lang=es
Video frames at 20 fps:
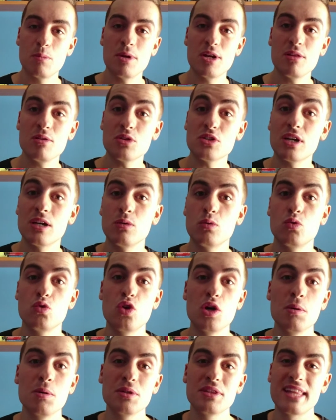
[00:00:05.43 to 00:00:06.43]
Bienvenidos a un
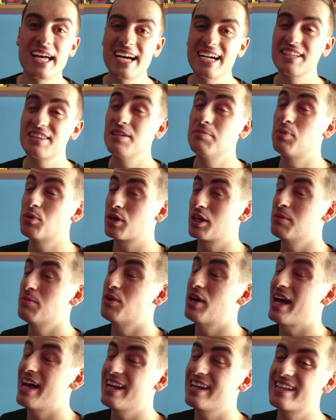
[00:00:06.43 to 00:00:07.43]
nuevo tag de
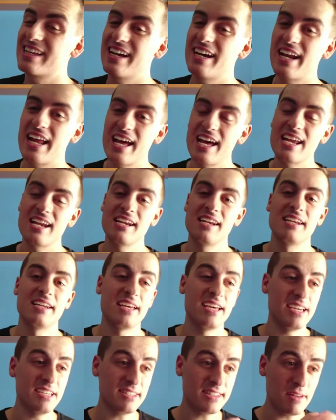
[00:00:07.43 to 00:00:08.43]
Pokémon al
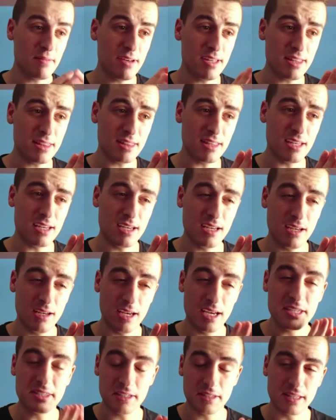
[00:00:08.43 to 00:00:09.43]
canal. Esta vez,
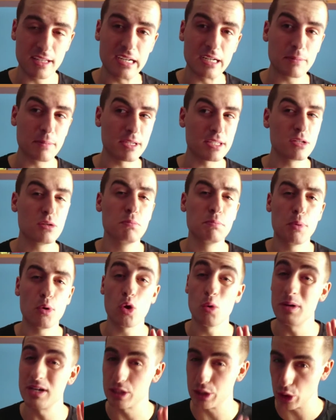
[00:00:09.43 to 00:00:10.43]
eh, este tag va a ser un
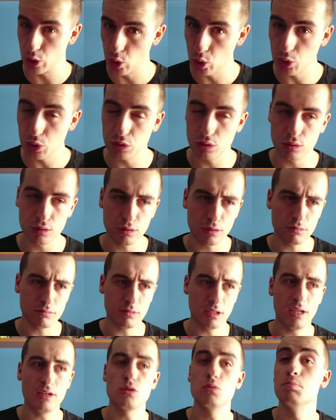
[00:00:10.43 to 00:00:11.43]
poco más
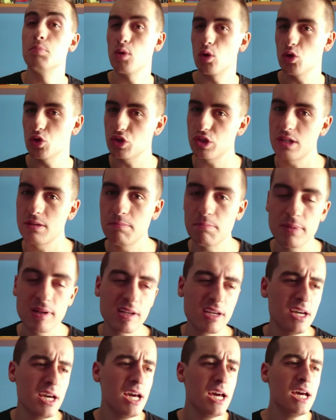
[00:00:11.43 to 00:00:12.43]
corto, es un poco
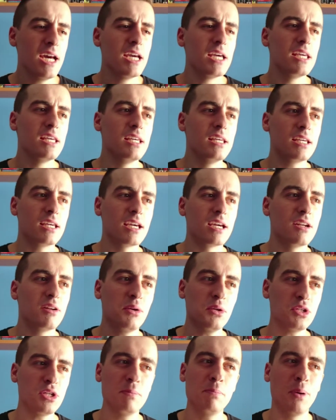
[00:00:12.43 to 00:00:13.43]
simple, y que
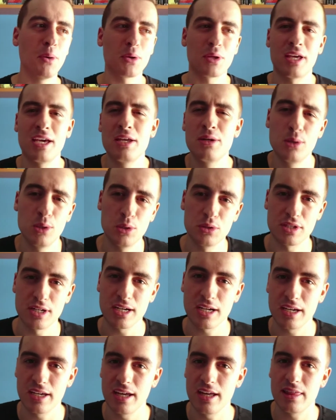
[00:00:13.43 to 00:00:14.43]
no sé por qué no lo
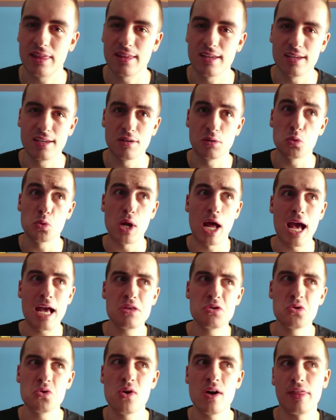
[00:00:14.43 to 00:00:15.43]
traje hace un
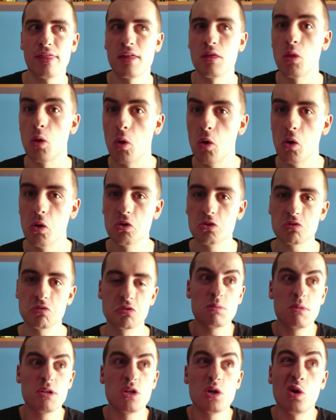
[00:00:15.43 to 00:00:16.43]
año, hace dos,
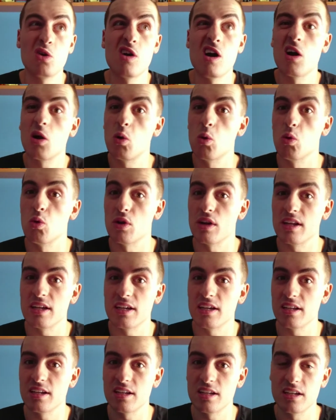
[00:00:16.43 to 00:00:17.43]
no me llegó a
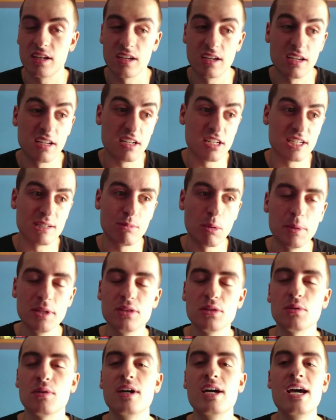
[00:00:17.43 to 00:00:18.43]
ocurrir en ese
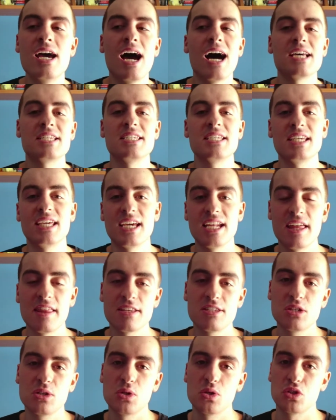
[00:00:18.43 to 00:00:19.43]
momento. Así que
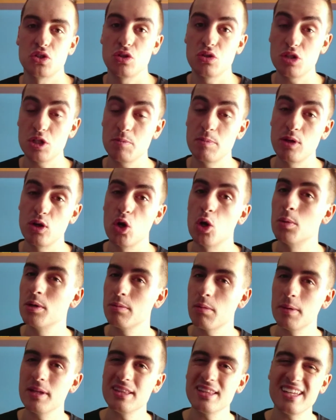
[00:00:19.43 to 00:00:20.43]
nada chicos, os explico
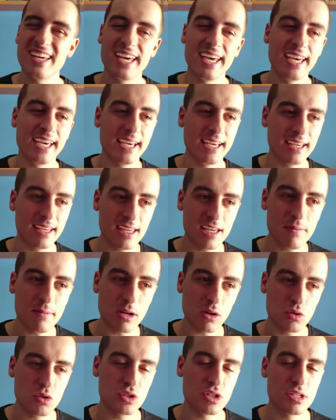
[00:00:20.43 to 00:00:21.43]
brevemente en qué
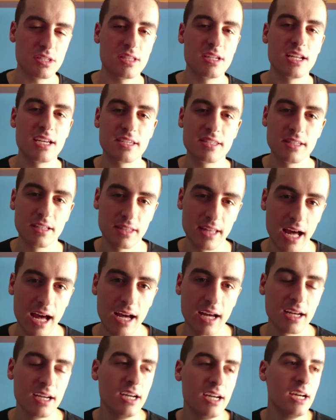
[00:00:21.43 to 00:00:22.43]
va a consistir este tag.